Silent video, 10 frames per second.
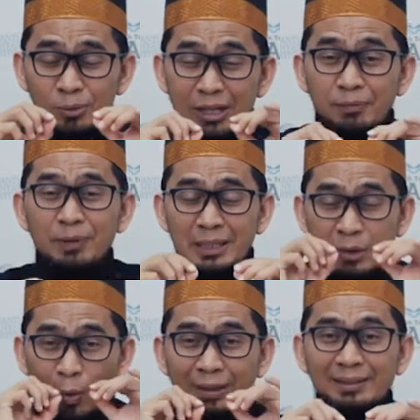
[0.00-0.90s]
ucapkan
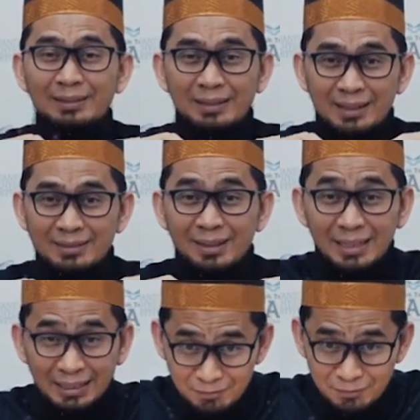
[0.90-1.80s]
dikuatkan di lisan
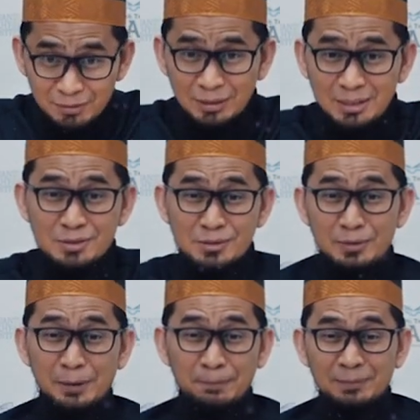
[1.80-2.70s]
tanamkan pada
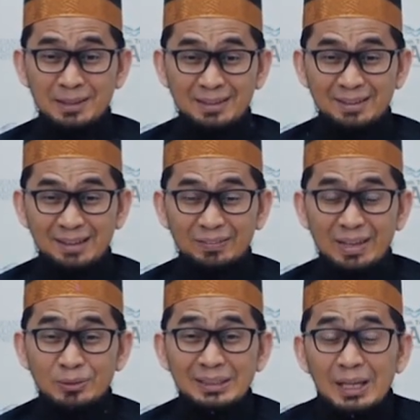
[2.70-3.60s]
jiwa
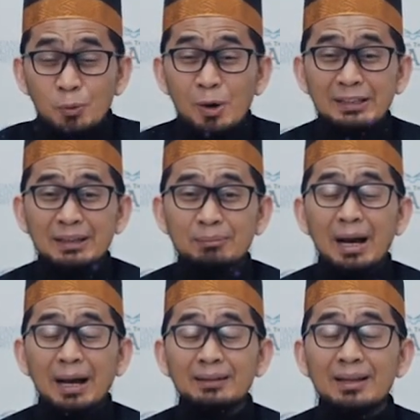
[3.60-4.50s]
karena itu kita kuatkan
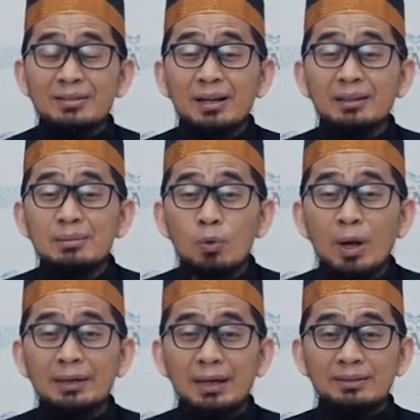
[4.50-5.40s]
bahkan dari sejak
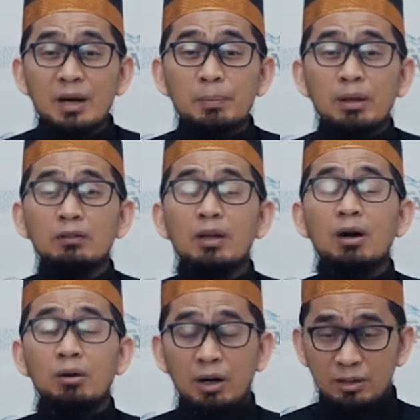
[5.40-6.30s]
dibuka dengan takbir
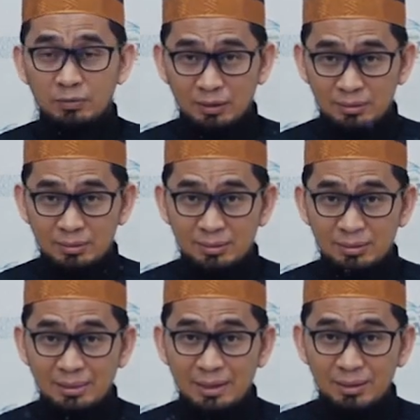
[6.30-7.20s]
Allahu Akbar,
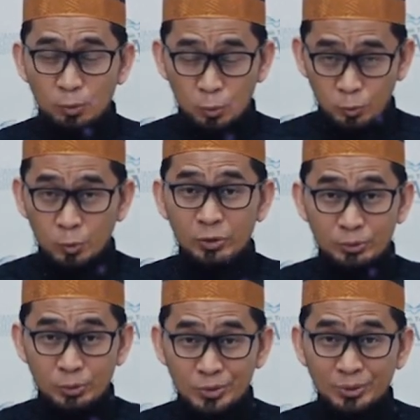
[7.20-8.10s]
ya rokok,
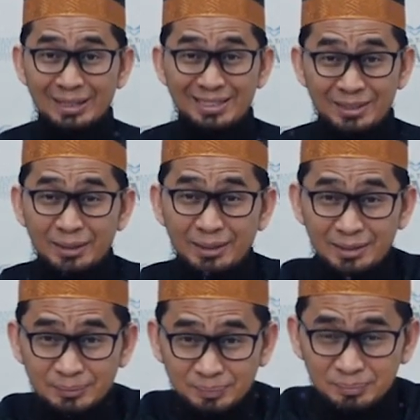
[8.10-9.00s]
sujud dan
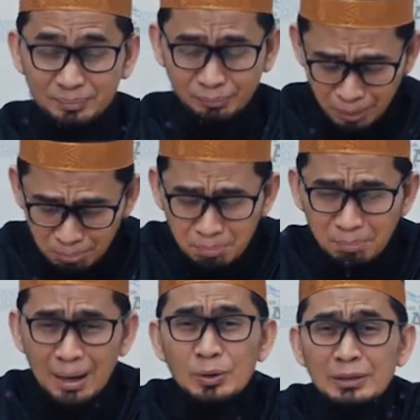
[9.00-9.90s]
sebagainya,
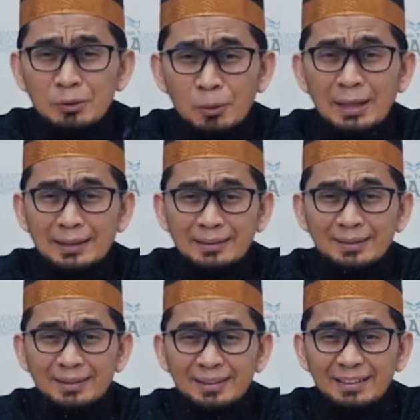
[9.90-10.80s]
membangun kekuatan.
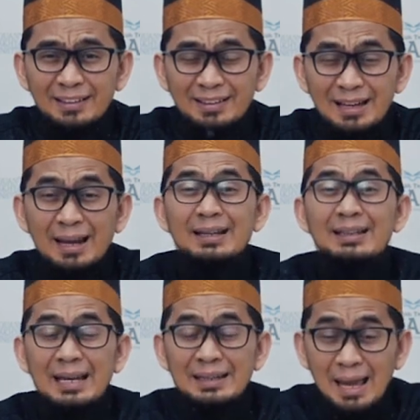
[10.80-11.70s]
Nah,
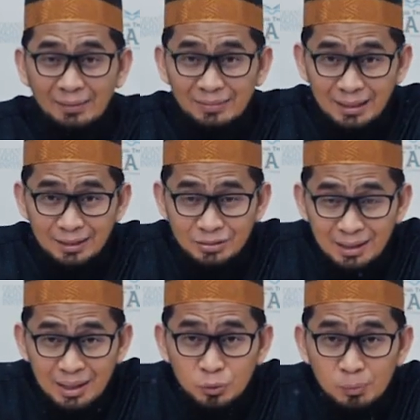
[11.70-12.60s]
dan di antara
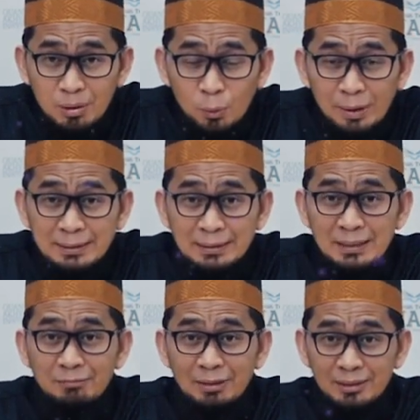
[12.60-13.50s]
cara untuk
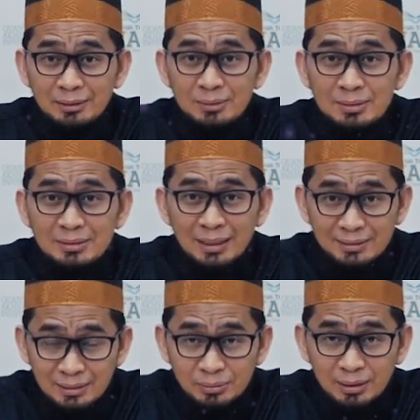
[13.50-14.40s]
menguatkan iman itu salah
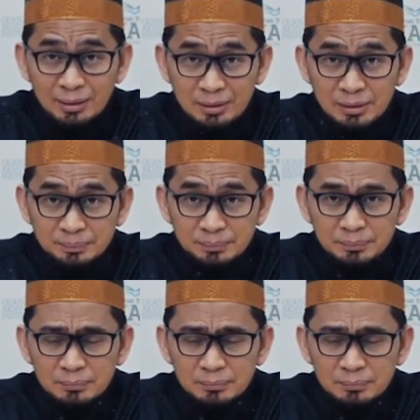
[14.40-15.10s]
satunya lagi